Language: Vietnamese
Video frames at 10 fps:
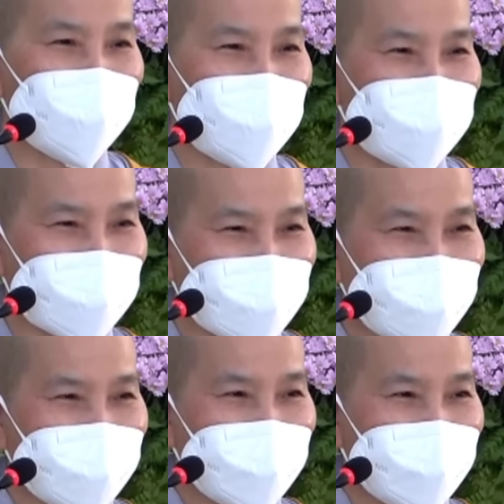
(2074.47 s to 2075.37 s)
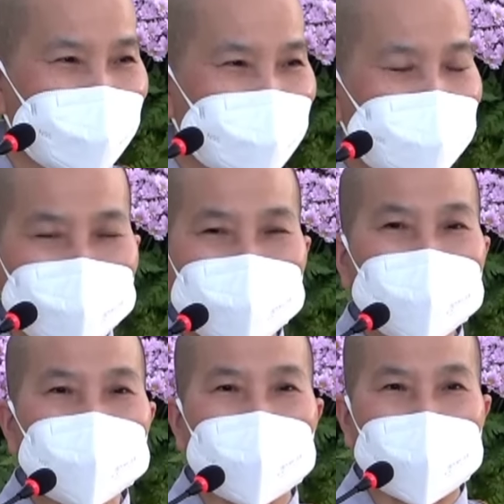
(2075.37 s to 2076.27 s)
lắm quý vị.
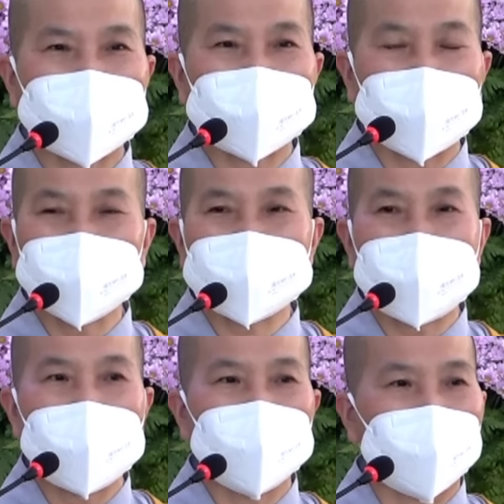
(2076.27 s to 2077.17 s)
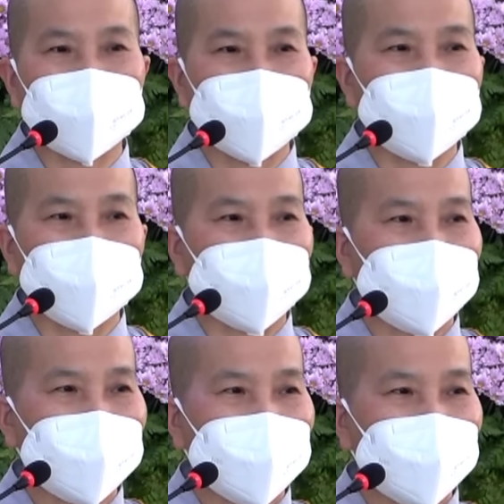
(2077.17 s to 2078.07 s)
Nhìn bên ngoài để đánh giá một
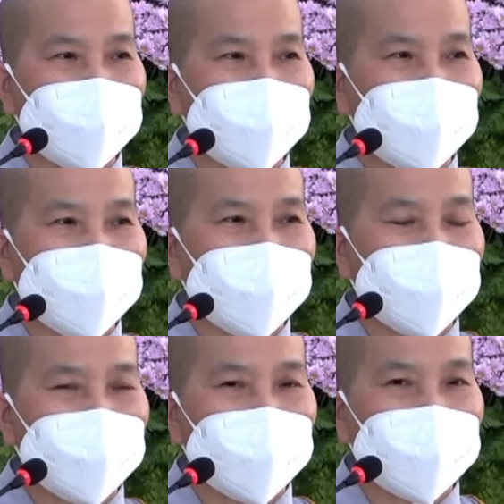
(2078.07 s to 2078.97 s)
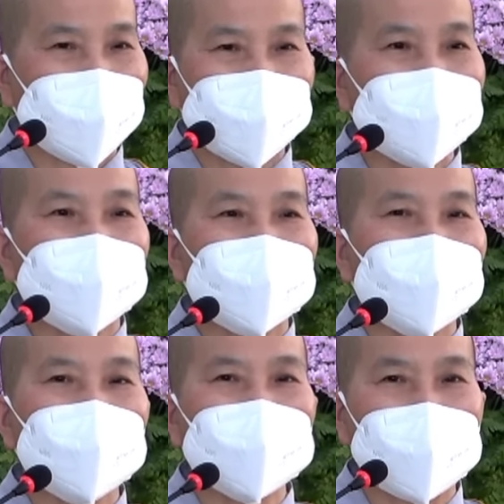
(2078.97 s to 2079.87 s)
người chưa
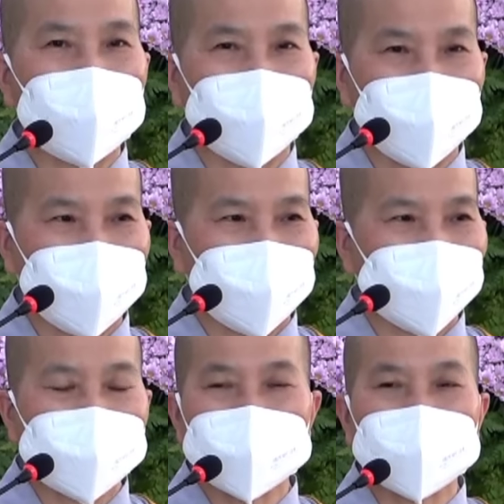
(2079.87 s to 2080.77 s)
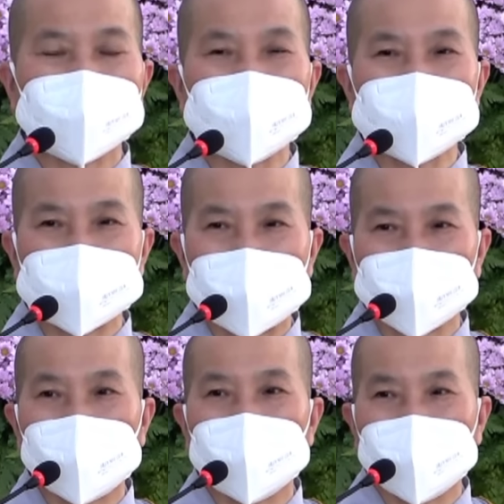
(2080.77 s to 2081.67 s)
có đúng đâu, chưa có chính
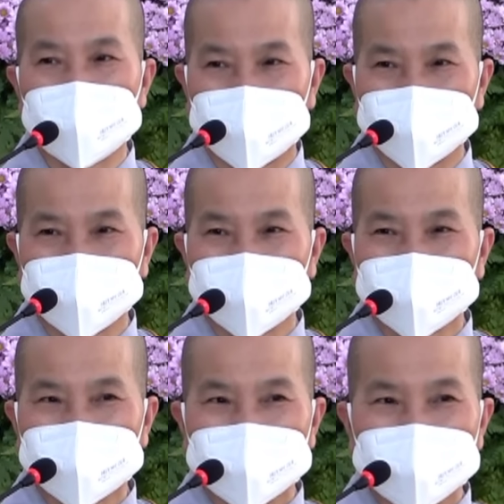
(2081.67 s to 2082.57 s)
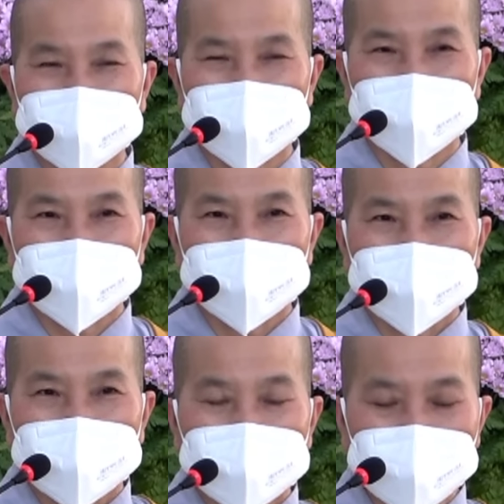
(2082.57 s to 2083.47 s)
xác đâu quý vị.
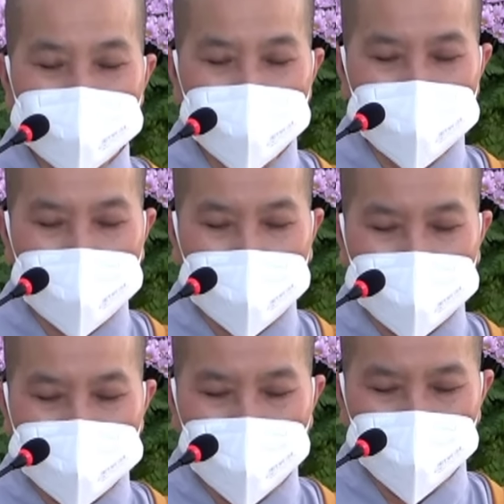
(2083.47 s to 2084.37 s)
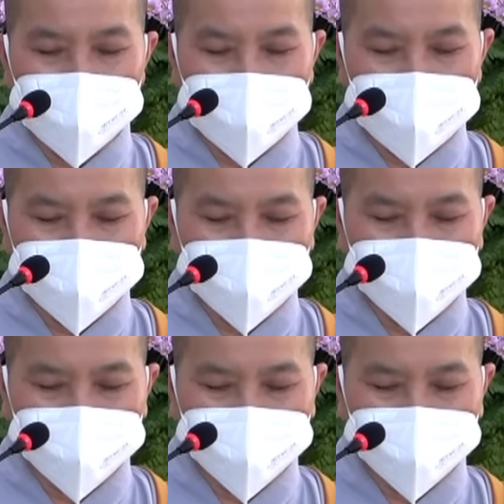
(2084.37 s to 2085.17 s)
Con nhớ lại câu chuyện